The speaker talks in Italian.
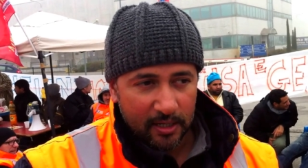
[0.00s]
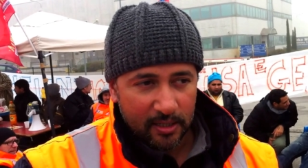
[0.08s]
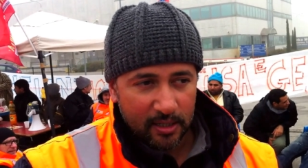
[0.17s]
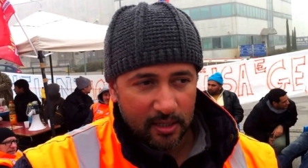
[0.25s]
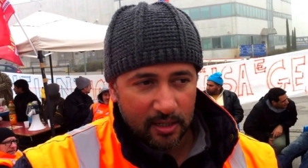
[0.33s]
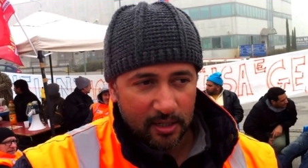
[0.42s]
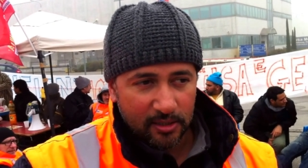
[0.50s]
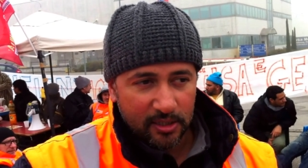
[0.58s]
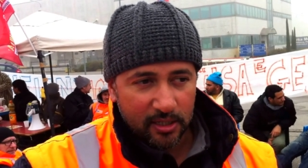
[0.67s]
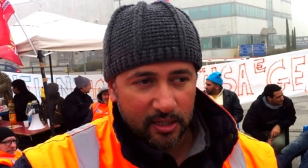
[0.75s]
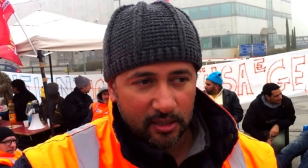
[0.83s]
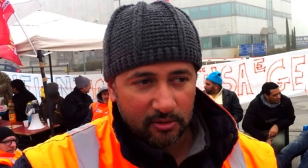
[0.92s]
del
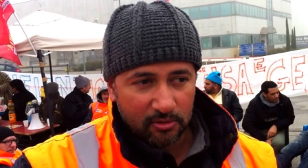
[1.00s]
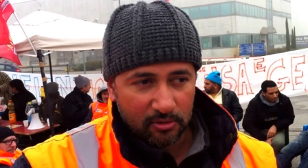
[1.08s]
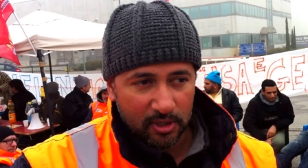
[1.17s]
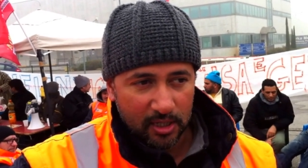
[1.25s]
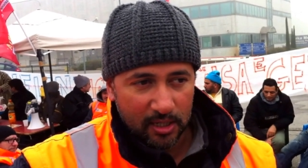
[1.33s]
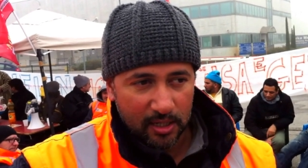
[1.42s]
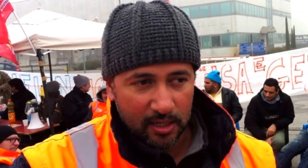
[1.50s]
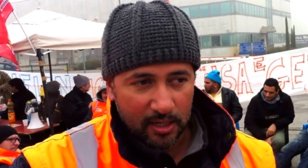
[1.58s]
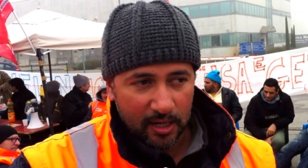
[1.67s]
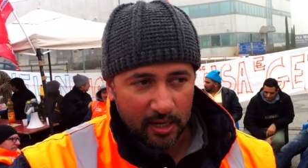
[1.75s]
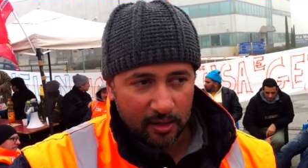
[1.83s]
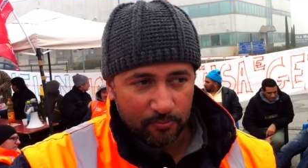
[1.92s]
diritto
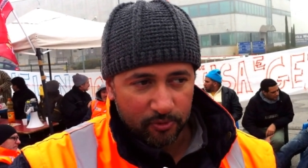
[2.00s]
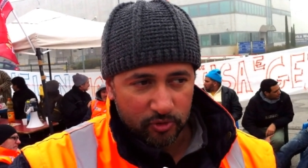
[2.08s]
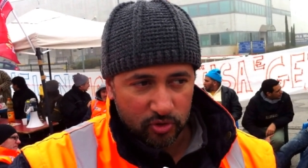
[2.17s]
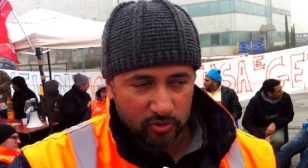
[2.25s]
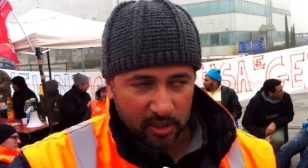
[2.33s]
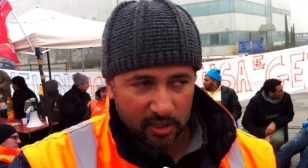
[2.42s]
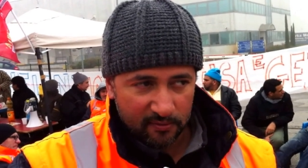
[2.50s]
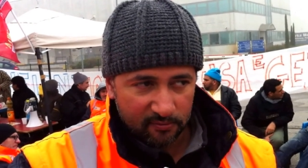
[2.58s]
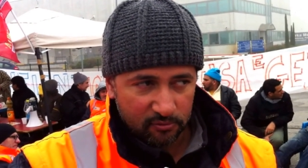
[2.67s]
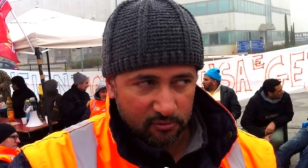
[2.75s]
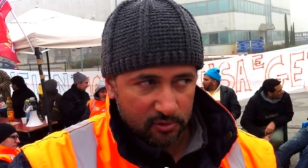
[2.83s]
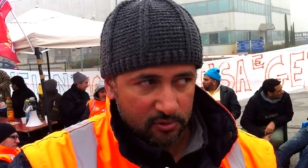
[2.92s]
a, eh, al posto di
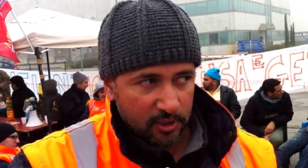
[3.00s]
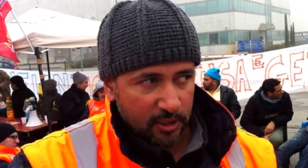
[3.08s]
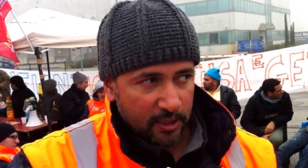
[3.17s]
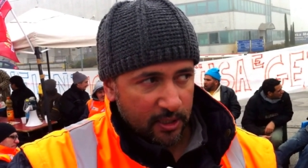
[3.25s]
lavoro.